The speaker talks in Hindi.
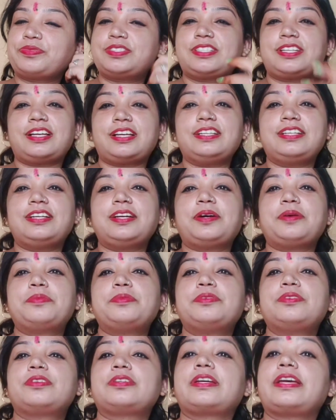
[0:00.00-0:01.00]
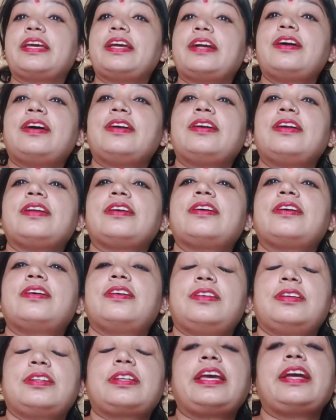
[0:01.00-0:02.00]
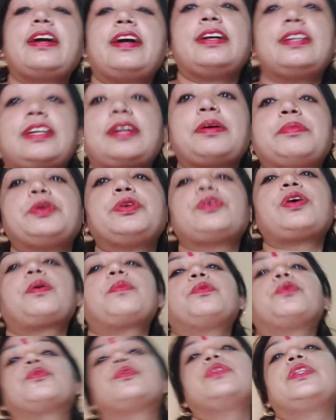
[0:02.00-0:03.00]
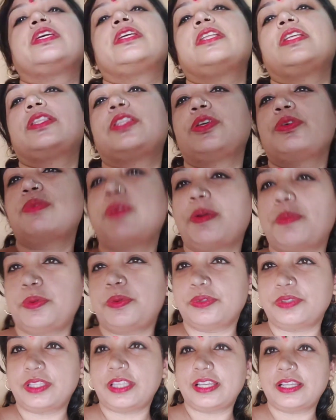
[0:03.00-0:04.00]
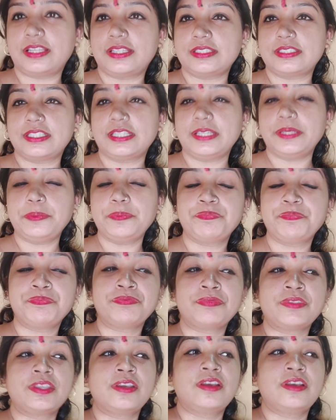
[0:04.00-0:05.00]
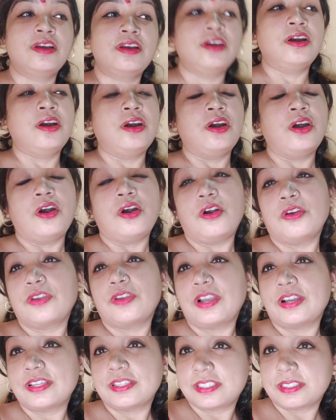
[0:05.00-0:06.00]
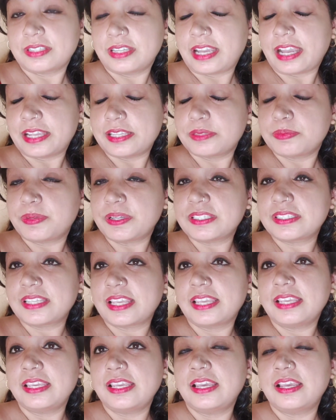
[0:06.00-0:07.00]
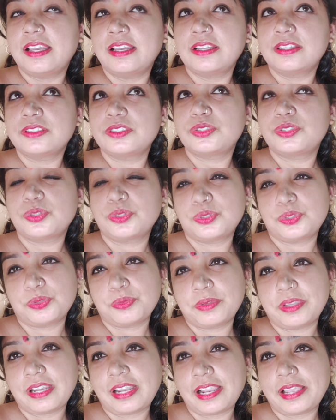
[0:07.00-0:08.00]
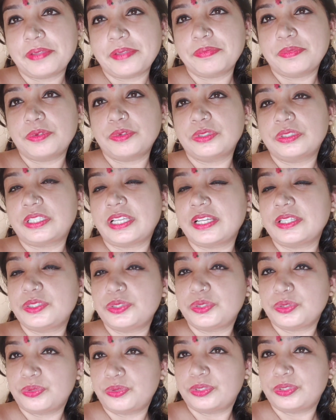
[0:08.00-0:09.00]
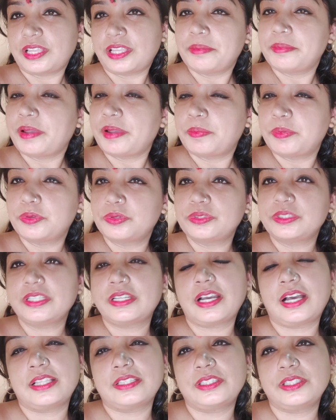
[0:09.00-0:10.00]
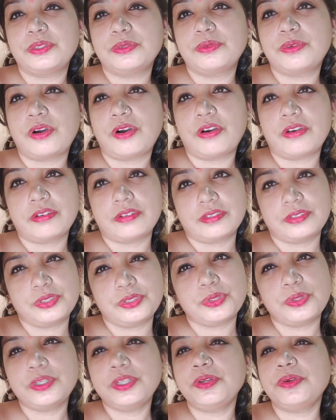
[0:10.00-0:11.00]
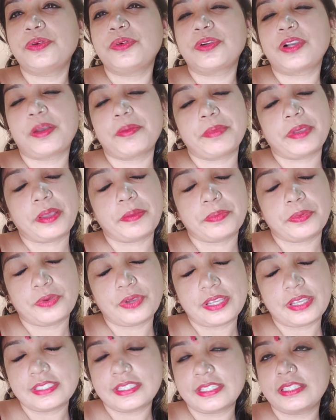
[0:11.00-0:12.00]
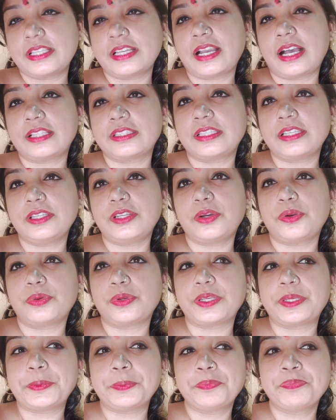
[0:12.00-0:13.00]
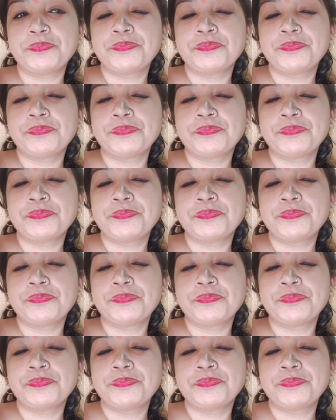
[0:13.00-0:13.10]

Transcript: चलिए अब केक कट केक कट का वीडियो आप लोगों को दे देती हूँ आप लोग देख लीजिए और गाइस बस यही है जो जो मेरा लाइफ में होता है जो होता है मैं आप लोगों को दिखाती हूँ और जो ही होगा मैं आपको ऐसे ही दिखाती ही रहूँगी